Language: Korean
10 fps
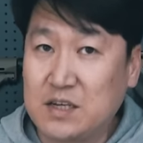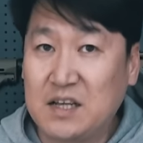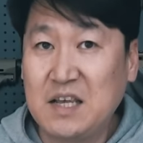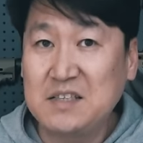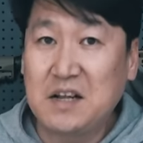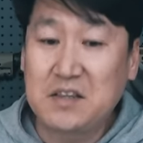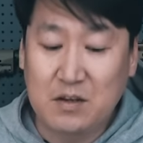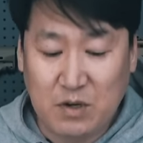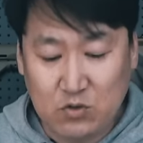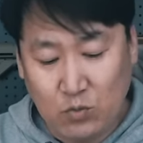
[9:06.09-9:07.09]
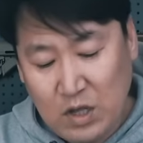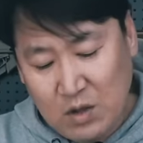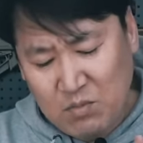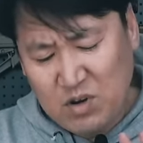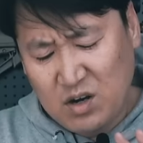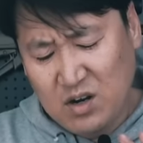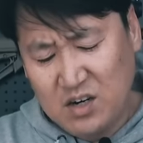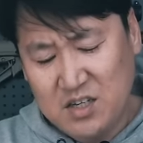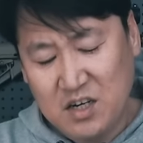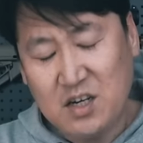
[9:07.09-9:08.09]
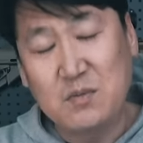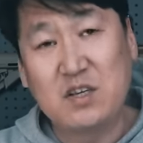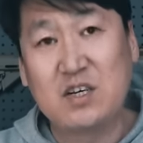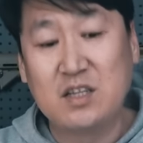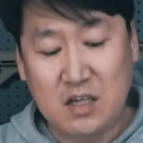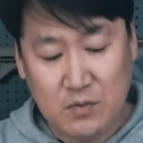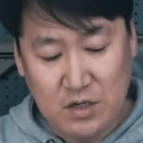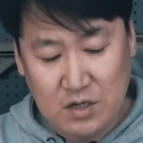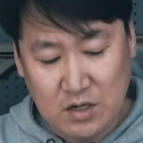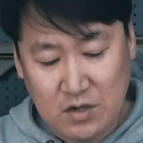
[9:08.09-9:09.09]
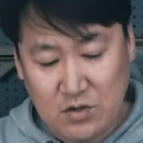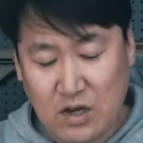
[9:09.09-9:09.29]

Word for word: 제가 테스트할 때는 막 좀 그리적거리면서 그런 느낌들이 있었거든요.